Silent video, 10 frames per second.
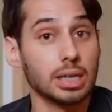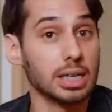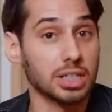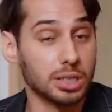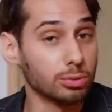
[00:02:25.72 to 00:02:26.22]

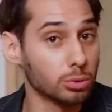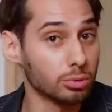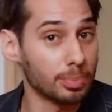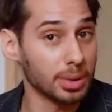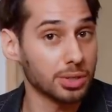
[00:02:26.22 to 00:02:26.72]
Et si vous ne
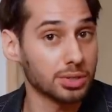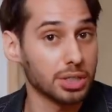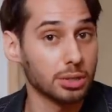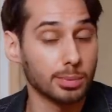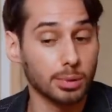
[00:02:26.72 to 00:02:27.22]
trouvez pas ce
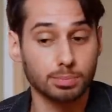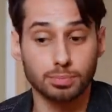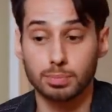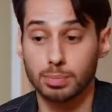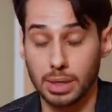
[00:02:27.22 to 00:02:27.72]
renseignement,
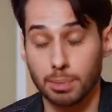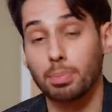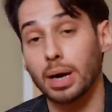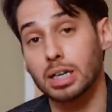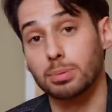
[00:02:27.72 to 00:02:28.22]
bien
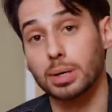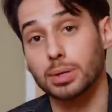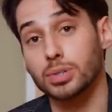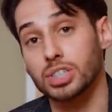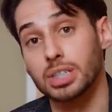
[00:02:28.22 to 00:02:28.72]
par
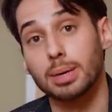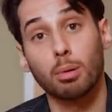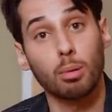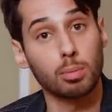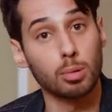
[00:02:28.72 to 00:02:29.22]
expérience, ce n'est
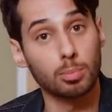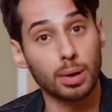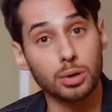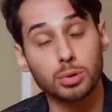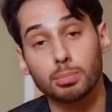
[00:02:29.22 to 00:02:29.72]
probablement
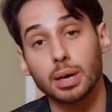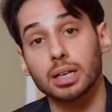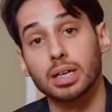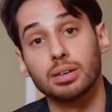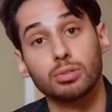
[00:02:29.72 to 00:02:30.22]
pas une
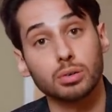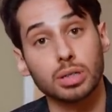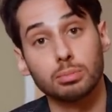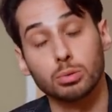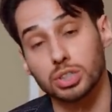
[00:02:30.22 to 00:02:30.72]
marque qui vend
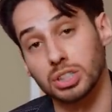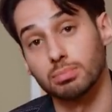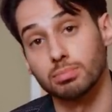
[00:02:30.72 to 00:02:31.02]
des bons jeans.